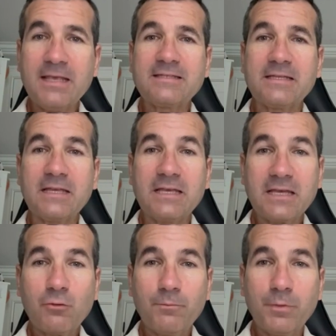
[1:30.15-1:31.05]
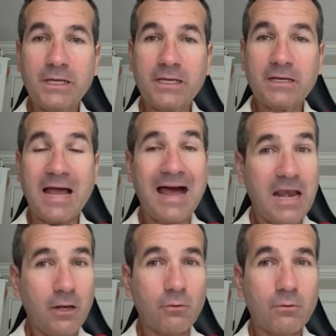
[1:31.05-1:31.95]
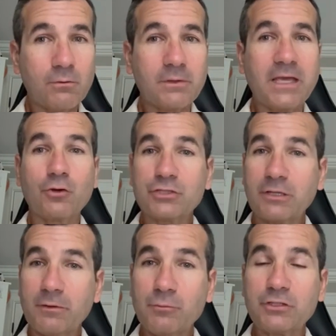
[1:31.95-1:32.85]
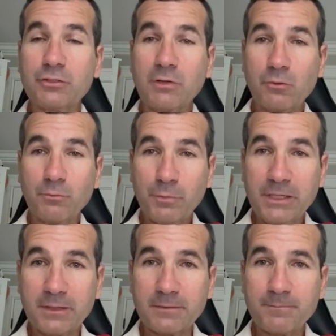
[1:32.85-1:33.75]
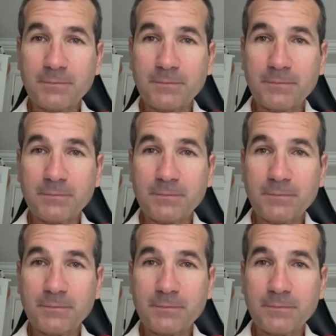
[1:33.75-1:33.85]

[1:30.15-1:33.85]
se tiene que cumplir algo que no sabemos si se va a cumplir.